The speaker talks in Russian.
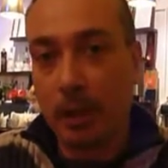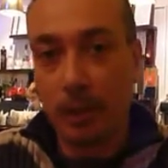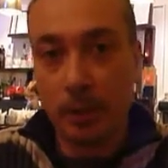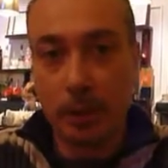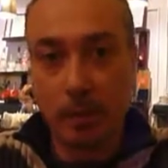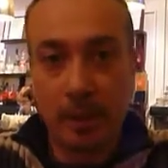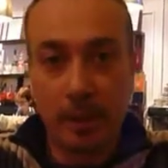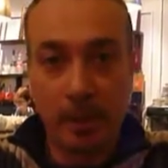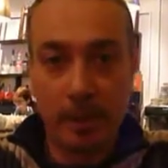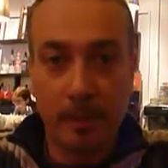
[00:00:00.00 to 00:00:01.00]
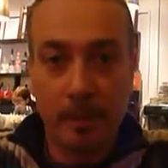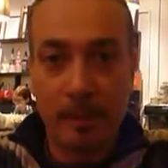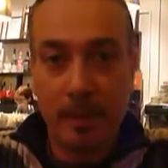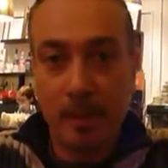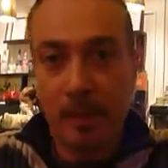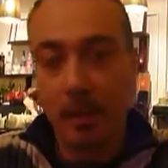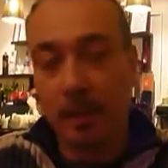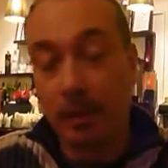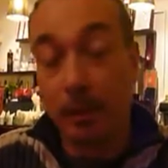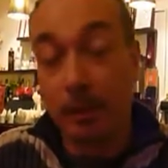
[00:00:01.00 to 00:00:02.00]
который мы,
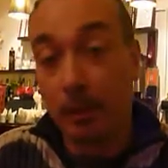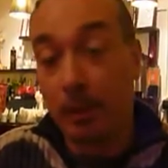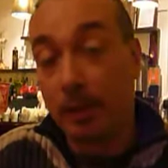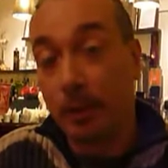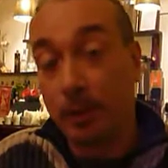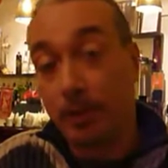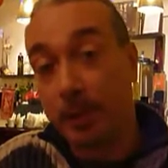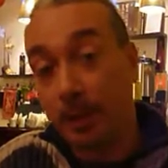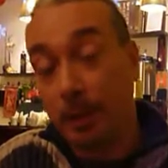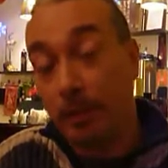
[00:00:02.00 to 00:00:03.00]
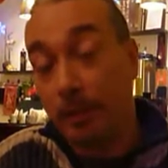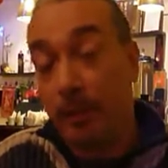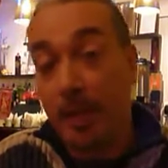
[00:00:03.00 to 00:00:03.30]
который год, который прошло.